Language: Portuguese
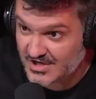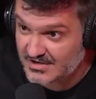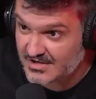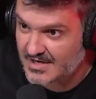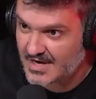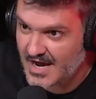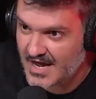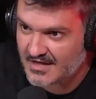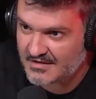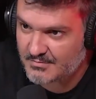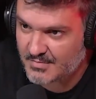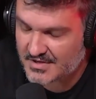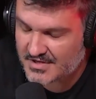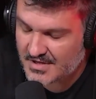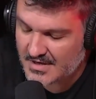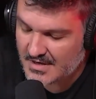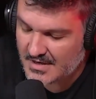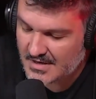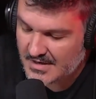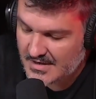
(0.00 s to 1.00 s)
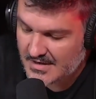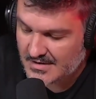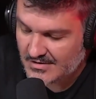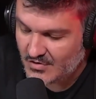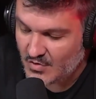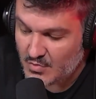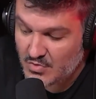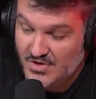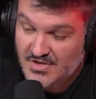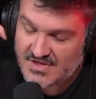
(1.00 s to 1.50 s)
entre aspas.
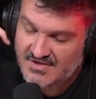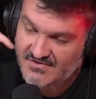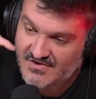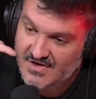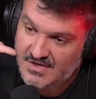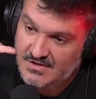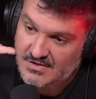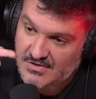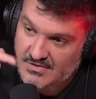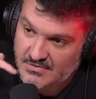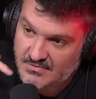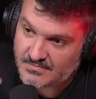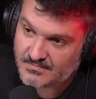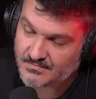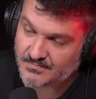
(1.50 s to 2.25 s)
Como que você vê isso?